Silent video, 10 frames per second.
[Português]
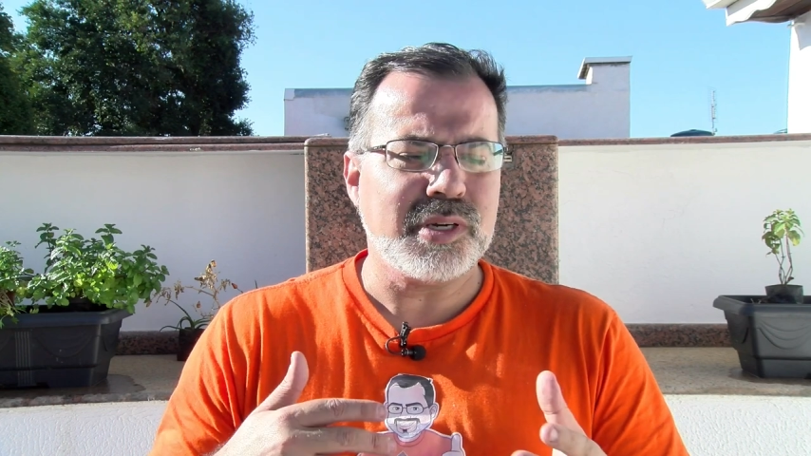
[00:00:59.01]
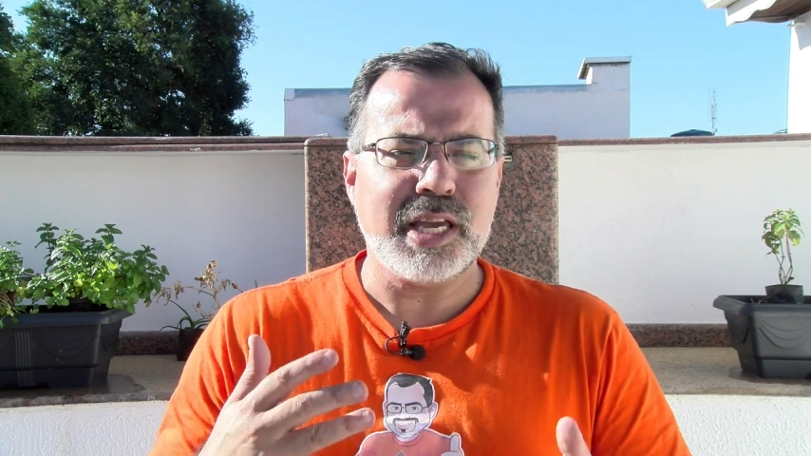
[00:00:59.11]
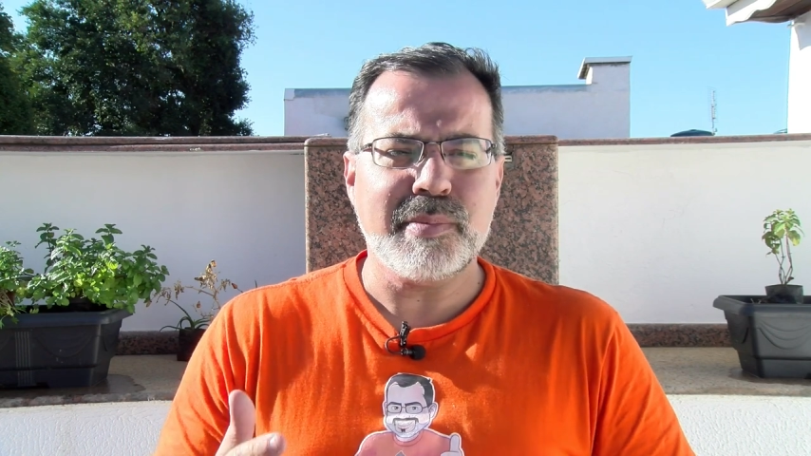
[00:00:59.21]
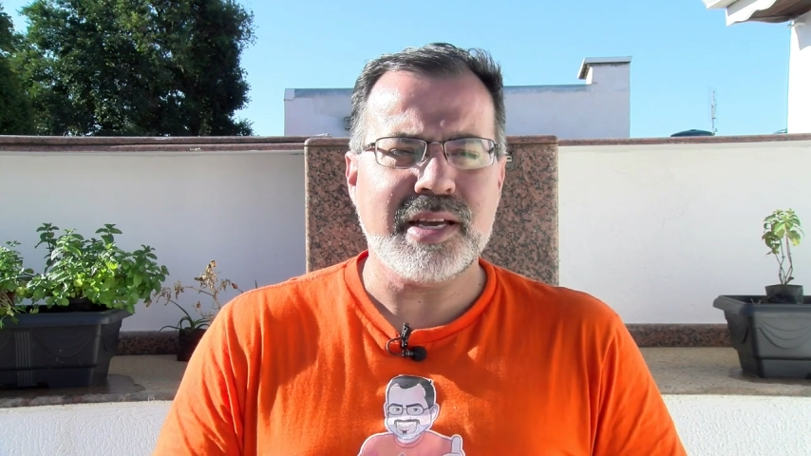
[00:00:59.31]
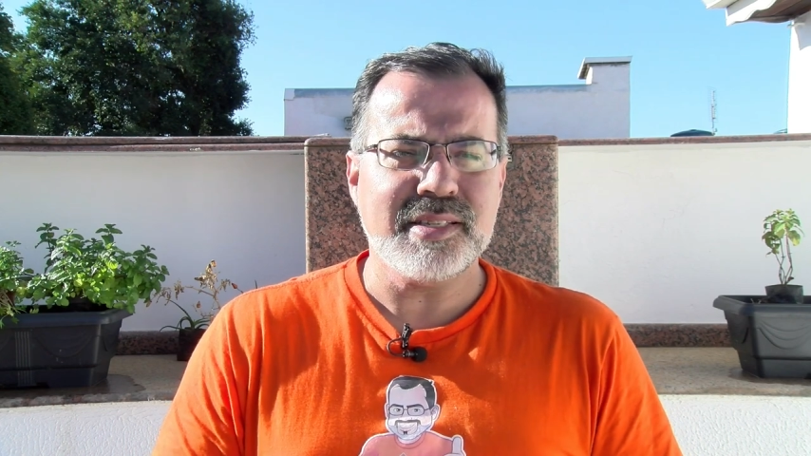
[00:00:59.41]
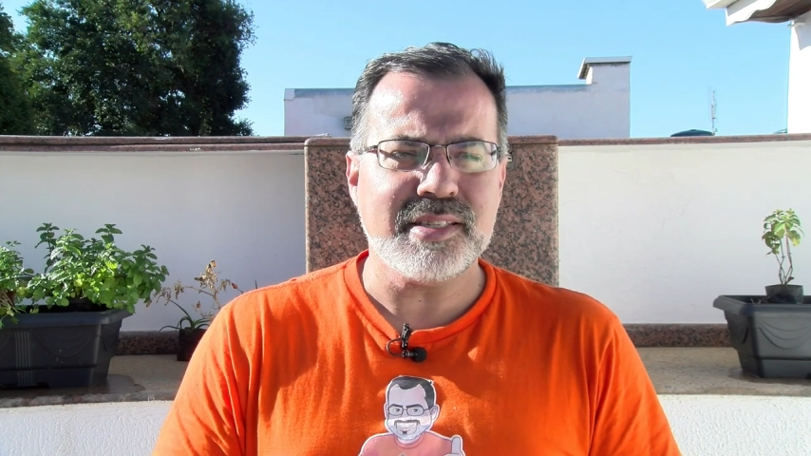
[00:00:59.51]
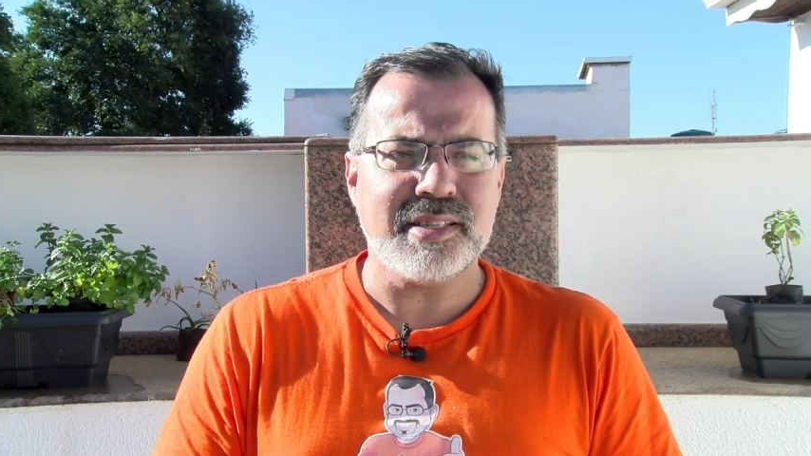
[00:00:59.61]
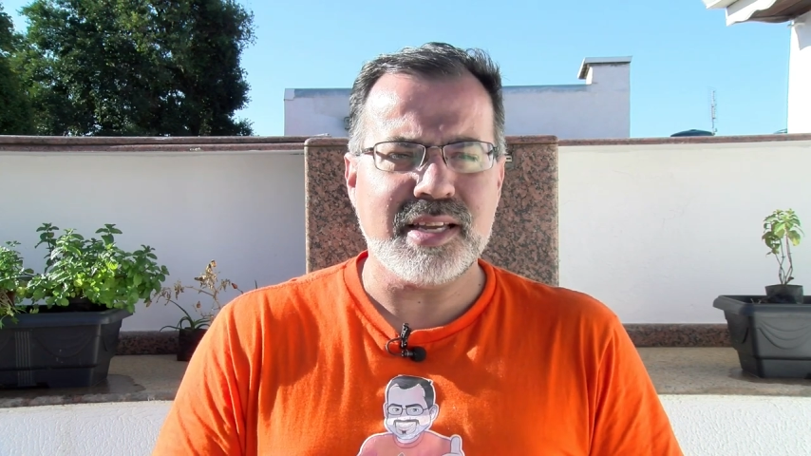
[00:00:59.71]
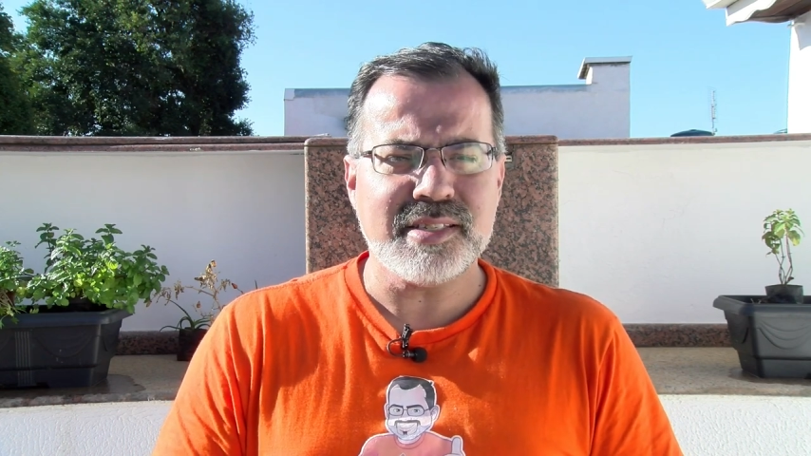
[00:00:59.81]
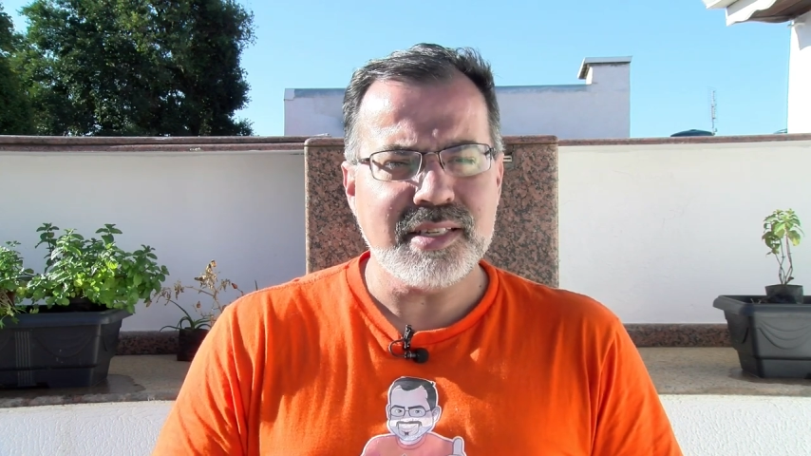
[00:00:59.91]
queima
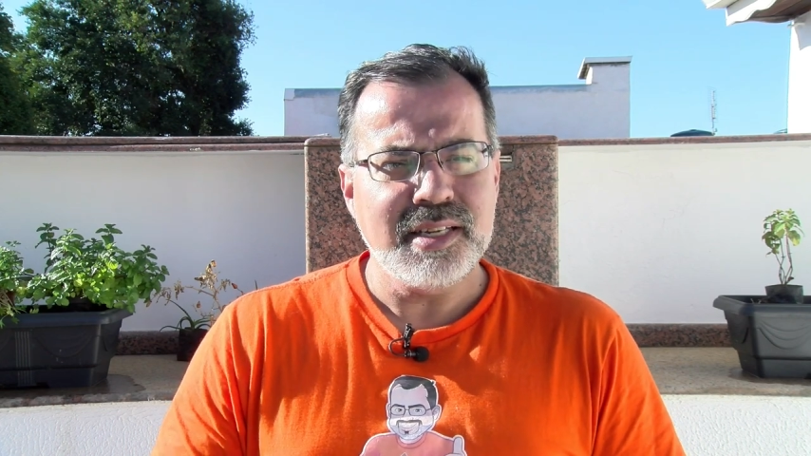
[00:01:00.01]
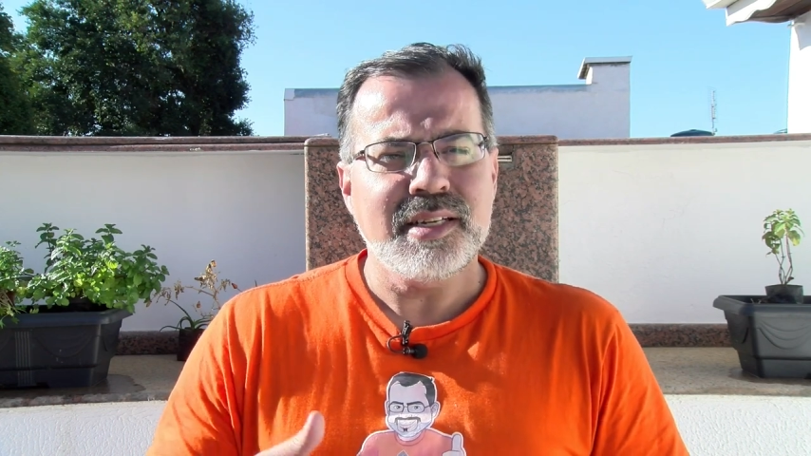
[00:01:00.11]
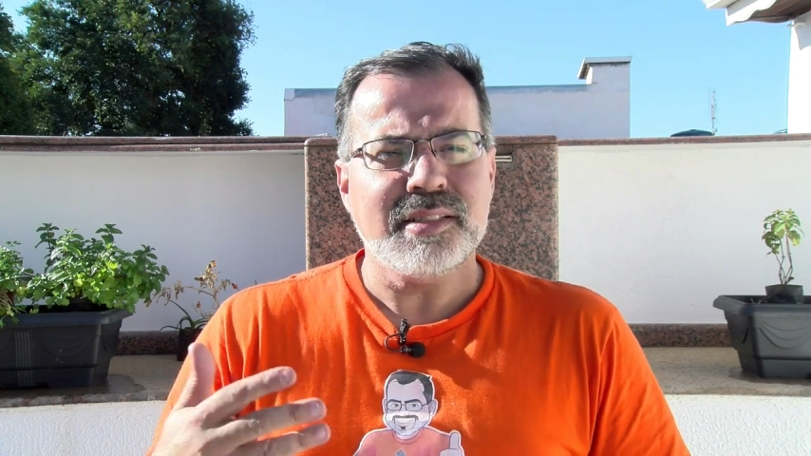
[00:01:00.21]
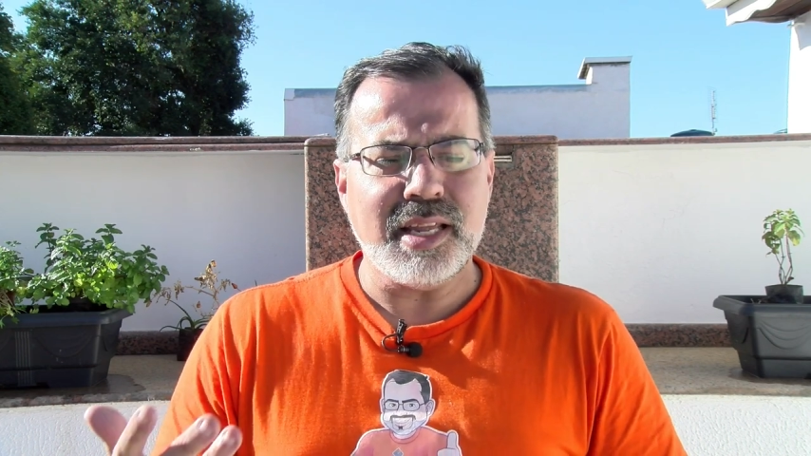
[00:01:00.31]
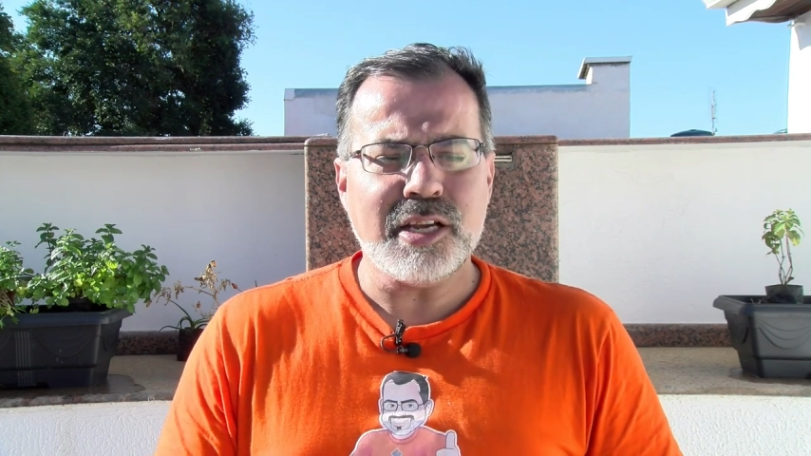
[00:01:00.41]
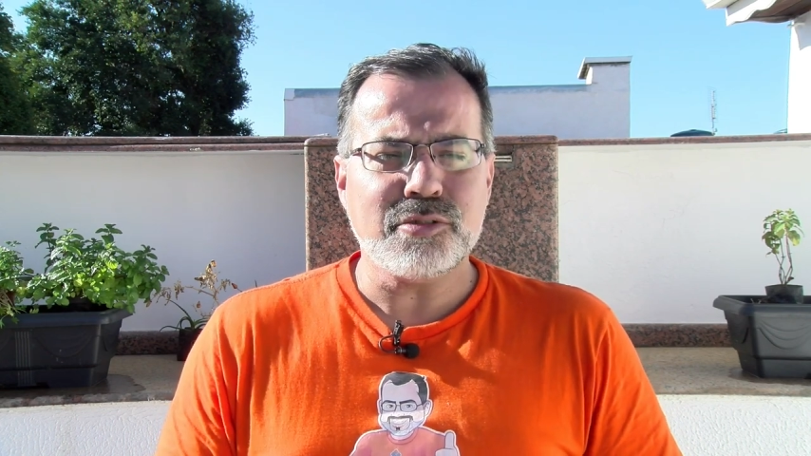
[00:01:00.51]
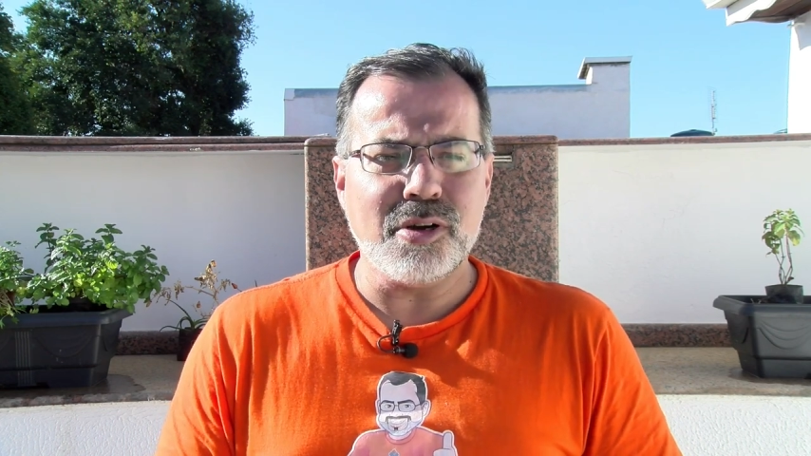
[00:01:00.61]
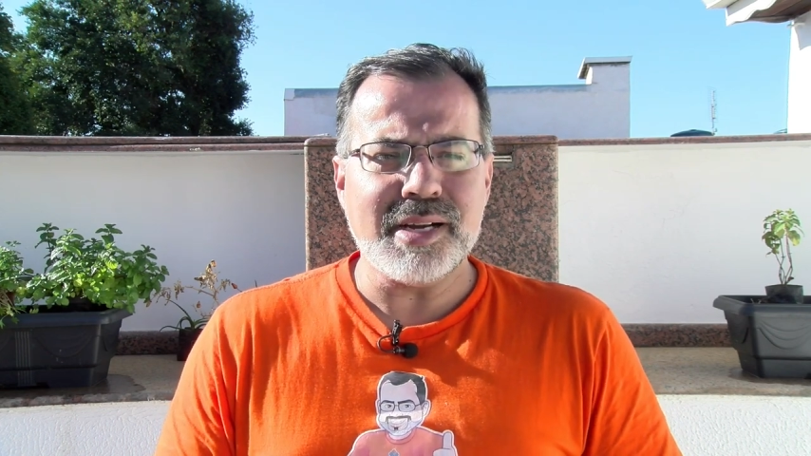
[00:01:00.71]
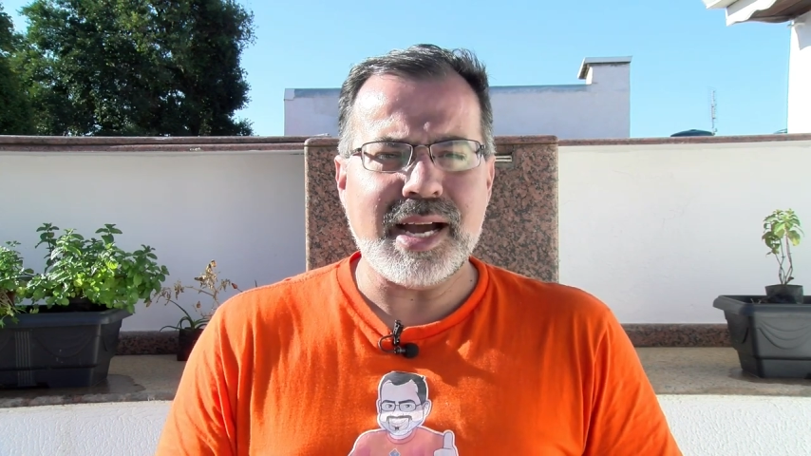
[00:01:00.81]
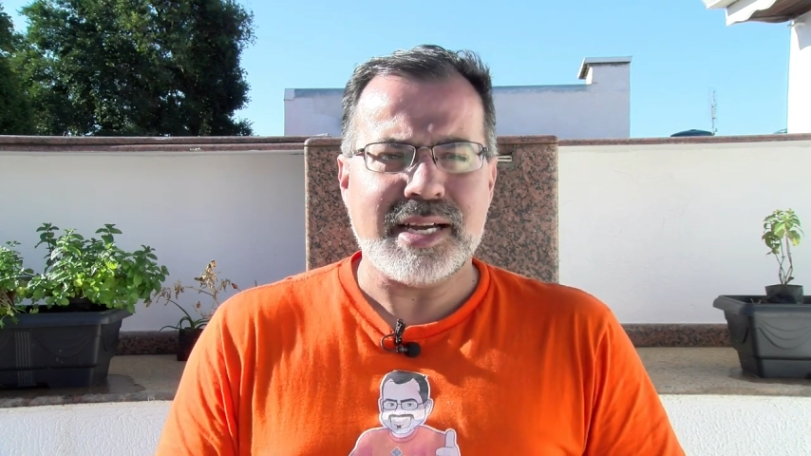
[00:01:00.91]
resistência, tem que
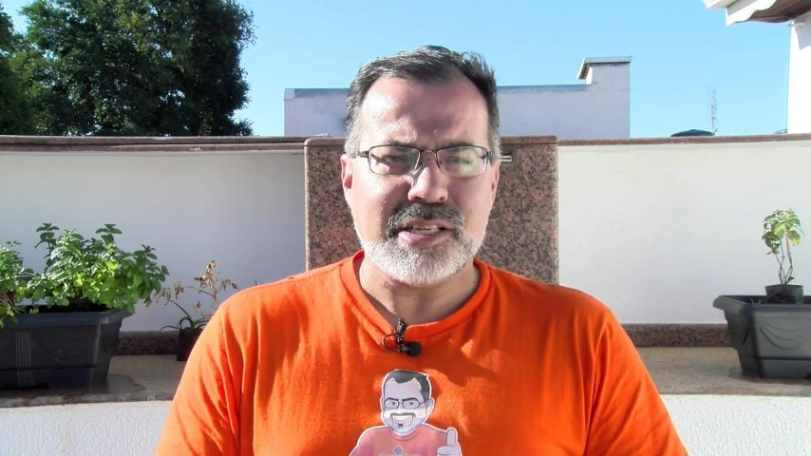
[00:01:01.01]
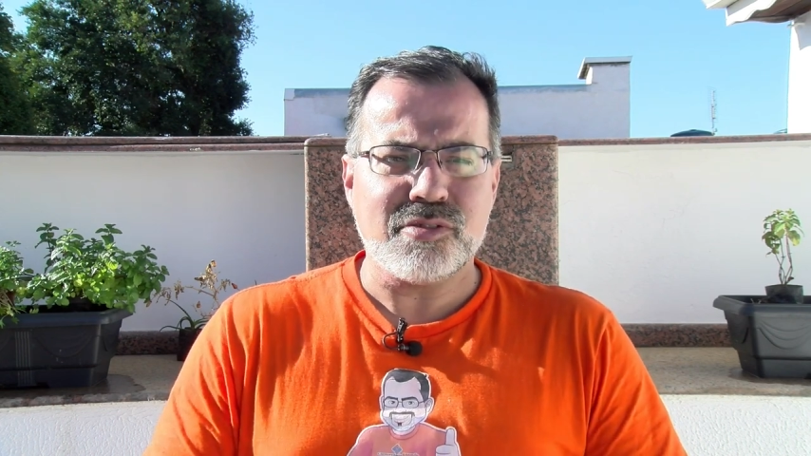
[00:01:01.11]
trocar.